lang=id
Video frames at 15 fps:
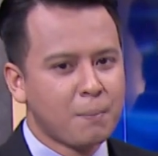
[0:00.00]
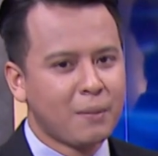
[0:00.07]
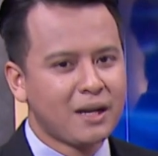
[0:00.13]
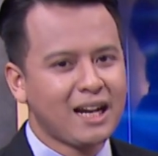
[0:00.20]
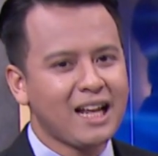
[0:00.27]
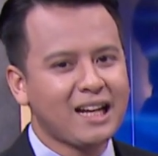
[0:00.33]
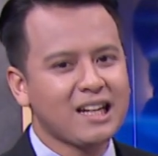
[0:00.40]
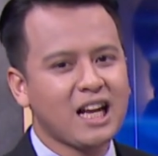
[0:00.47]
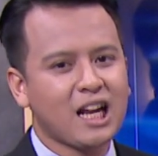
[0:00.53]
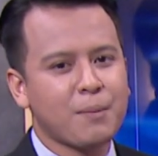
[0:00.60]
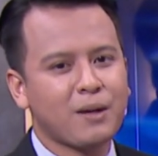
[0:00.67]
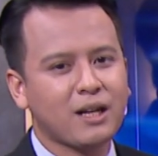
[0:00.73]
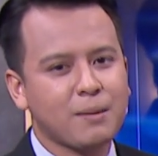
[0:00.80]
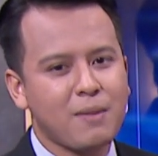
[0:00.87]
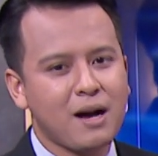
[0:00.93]
Menilik
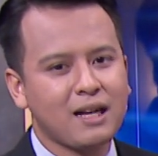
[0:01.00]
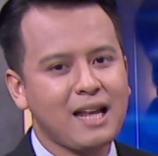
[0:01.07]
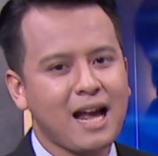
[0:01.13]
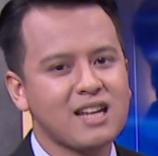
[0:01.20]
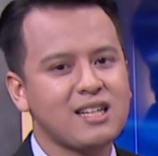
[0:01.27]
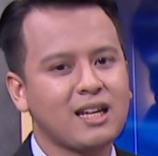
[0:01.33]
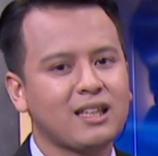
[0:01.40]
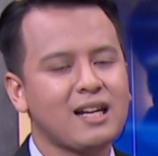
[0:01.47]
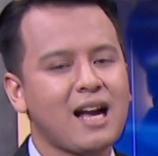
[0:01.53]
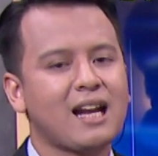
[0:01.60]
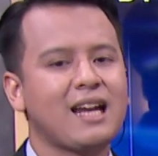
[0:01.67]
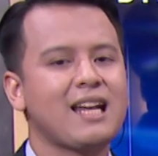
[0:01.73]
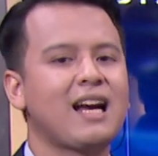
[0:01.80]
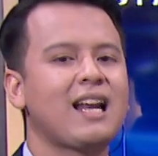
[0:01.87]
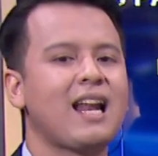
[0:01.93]
negara berkembang di Asia
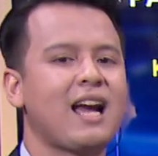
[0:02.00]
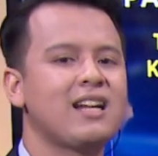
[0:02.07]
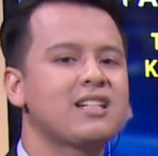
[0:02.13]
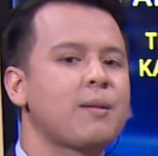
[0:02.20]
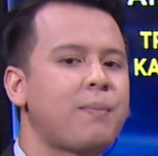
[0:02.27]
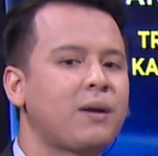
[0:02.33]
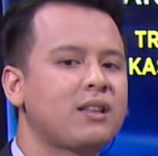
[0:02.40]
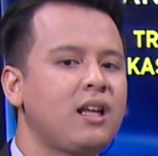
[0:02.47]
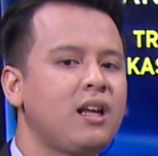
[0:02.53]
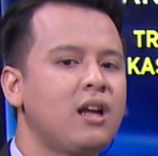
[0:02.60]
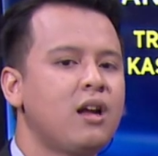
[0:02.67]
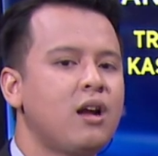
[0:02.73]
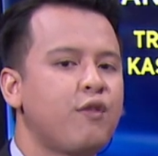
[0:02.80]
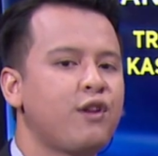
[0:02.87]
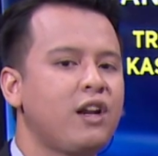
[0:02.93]
Tenggara yang lain
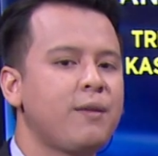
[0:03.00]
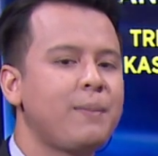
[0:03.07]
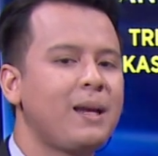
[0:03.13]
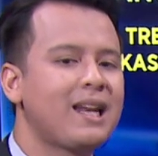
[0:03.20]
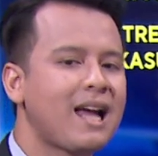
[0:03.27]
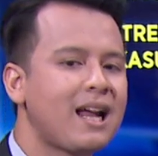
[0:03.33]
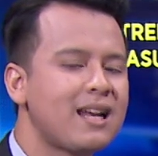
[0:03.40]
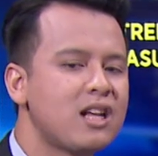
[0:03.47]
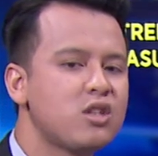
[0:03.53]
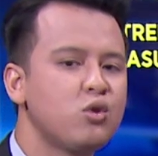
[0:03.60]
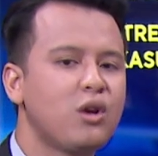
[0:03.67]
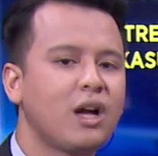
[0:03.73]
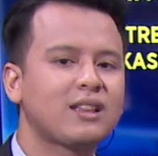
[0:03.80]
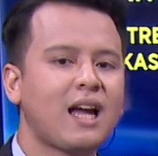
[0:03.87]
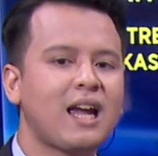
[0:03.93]
seperti Filipina dan
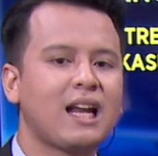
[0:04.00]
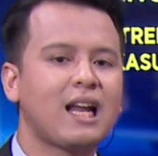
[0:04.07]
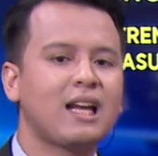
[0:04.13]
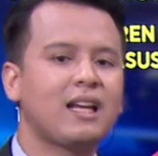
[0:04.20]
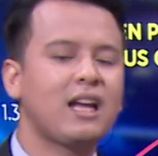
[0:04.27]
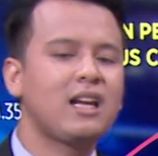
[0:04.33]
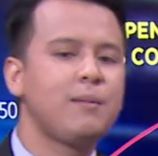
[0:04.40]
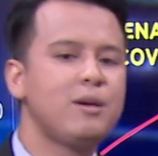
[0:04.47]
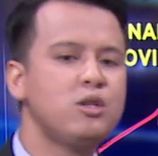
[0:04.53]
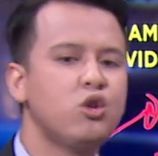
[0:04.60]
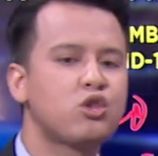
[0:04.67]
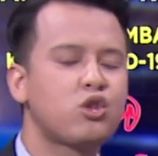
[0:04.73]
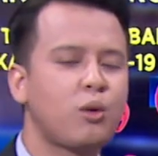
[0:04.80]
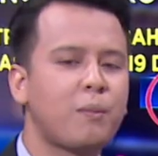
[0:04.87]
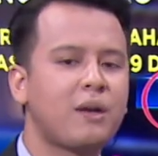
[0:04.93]
juga Thailand, EDB
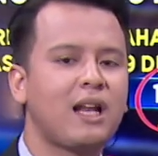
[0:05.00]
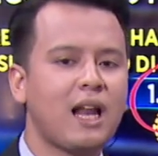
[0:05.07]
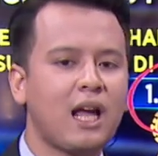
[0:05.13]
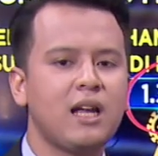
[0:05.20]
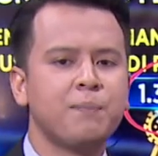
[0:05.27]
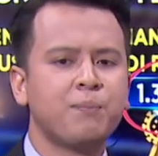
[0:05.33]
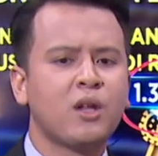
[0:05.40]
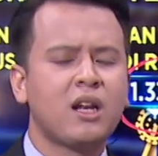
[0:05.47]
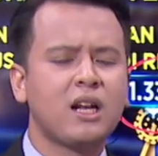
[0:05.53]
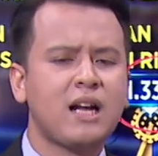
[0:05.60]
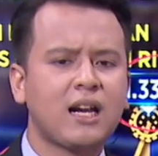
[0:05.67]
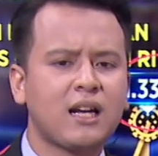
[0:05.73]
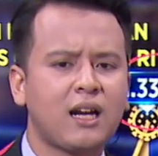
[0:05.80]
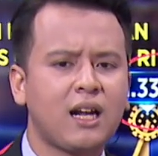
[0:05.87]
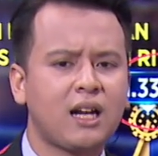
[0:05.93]
justru menilai
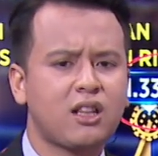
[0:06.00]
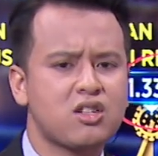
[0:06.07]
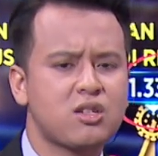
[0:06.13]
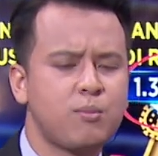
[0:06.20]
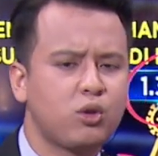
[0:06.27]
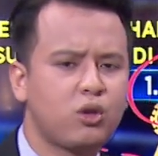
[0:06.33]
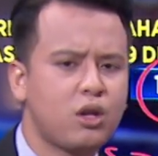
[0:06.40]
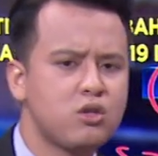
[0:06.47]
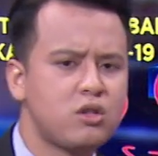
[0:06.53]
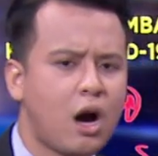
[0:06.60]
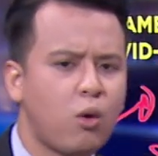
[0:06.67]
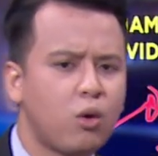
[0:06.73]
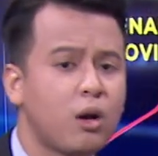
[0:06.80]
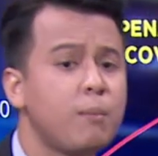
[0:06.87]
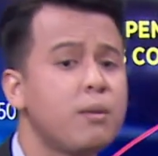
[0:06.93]
negara-negara tersebut
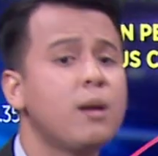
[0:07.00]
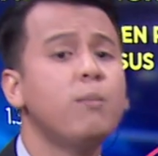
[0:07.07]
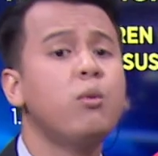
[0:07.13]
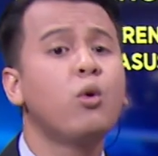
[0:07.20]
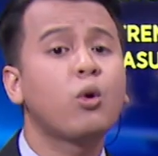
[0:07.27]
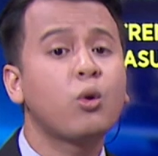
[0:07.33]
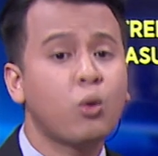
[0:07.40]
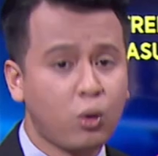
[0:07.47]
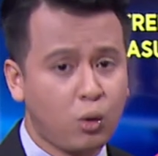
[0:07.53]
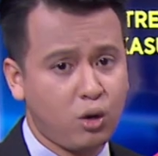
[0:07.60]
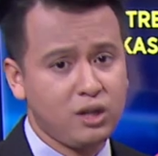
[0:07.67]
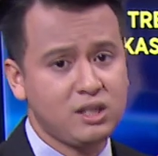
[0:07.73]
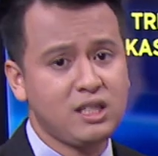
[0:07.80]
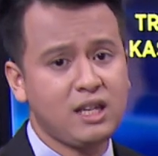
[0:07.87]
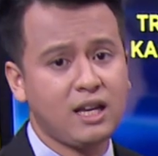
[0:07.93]
jauh lebih buruk
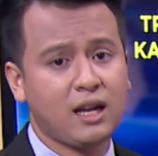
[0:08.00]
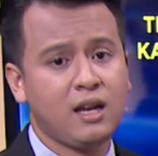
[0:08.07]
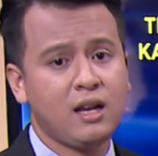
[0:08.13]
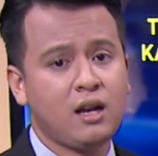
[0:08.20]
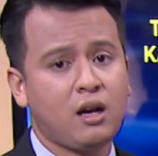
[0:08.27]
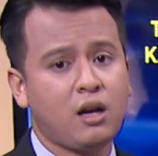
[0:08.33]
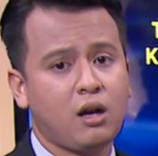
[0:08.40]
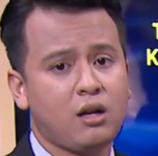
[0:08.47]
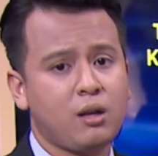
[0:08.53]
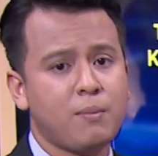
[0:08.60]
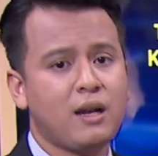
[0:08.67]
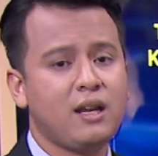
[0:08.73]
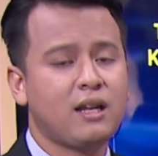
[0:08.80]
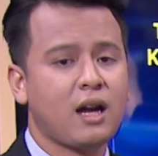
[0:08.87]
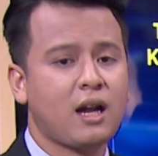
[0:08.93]
kondisinya uh,
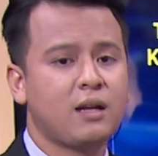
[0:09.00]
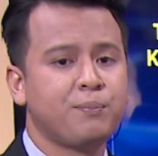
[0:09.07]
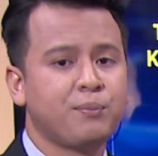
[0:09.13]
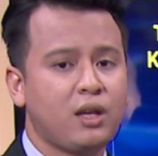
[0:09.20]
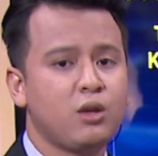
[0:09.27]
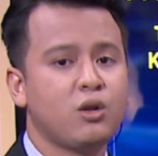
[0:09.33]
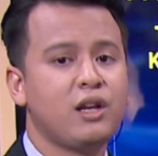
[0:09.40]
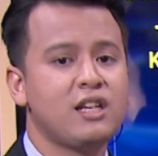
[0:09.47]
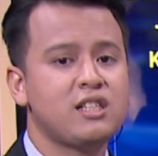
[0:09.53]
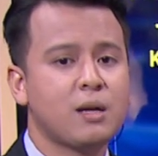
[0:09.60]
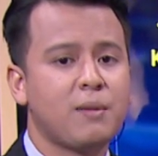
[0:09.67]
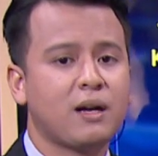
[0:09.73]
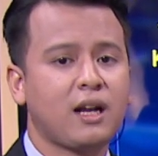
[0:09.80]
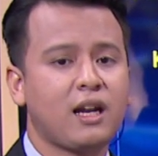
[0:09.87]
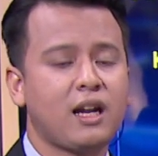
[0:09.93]
dibandingkan
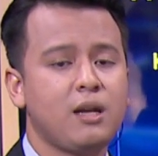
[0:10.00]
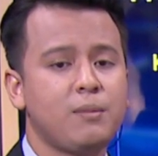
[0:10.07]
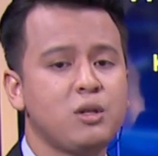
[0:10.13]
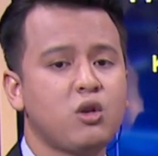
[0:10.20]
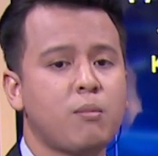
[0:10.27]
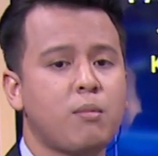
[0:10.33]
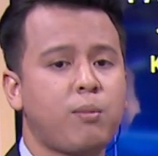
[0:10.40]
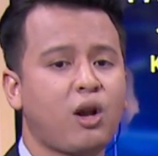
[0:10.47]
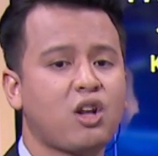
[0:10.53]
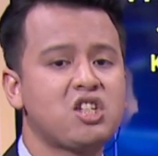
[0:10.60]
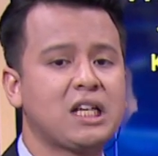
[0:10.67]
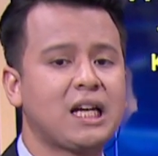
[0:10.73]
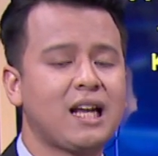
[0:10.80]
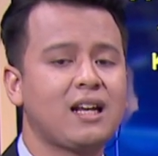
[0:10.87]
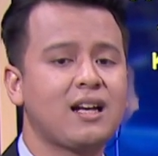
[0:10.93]
Indonesia. Bahkan EDB juga
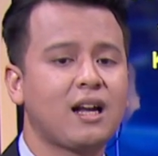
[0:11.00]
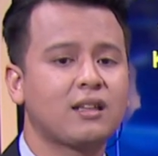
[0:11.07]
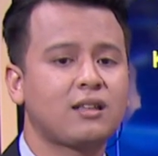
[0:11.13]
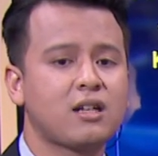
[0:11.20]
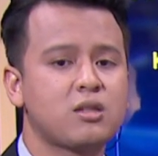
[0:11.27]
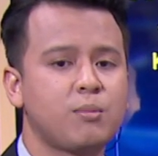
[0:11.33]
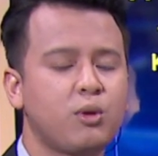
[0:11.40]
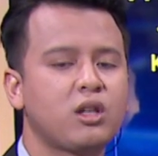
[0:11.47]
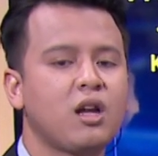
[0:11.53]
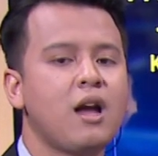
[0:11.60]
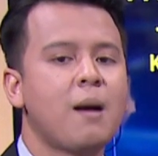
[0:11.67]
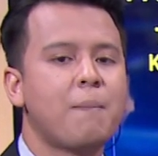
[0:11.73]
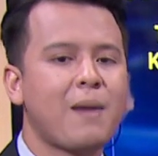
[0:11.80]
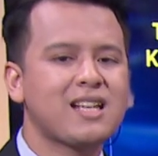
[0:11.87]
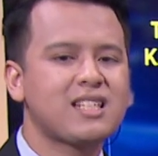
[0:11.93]
memproyeksikan negara tersebut
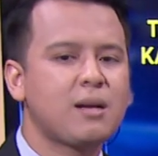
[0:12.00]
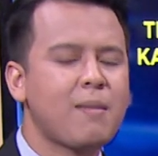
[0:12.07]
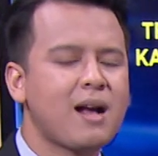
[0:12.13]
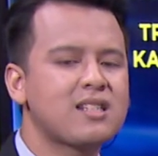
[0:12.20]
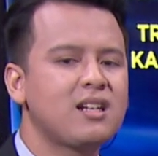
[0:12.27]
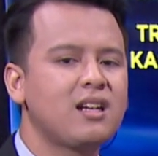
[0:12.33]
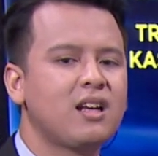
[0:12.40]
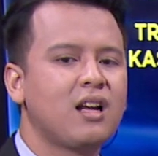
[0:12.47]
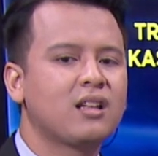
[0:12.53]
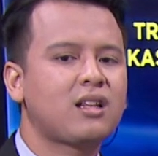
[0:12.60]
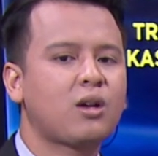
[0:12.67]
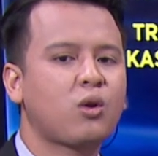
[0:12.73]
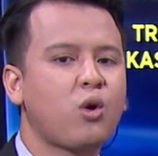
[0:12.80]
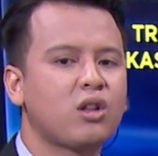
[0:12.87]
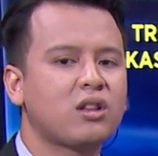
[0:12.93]
masing-masing
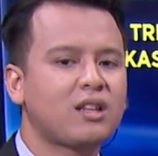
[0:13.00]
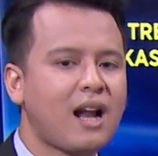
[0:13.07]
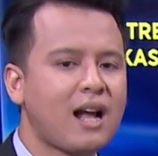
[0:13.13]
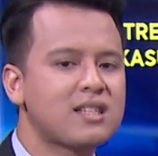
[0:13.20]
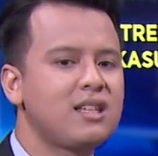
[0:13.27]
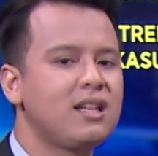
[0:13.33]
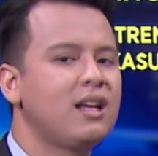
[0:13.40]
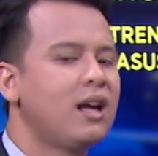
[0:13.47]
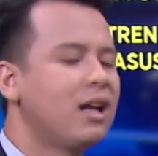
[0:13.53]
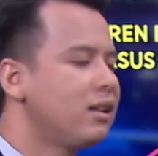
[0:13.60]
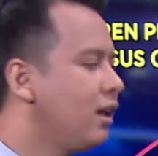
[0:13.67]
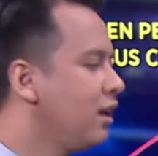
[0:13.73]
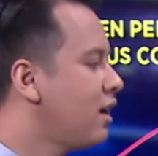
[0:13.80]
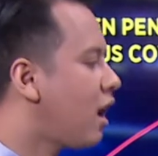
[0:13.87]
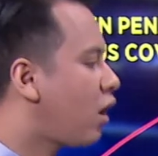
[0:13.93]
terkontraksi
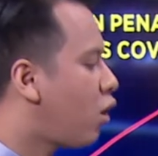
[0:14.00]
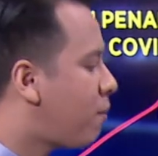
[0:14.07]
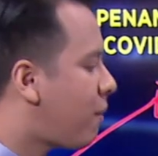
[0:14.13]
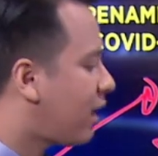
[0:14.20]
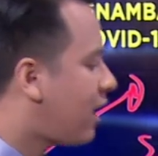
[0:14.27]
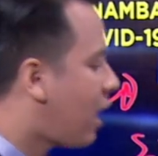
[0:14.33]
3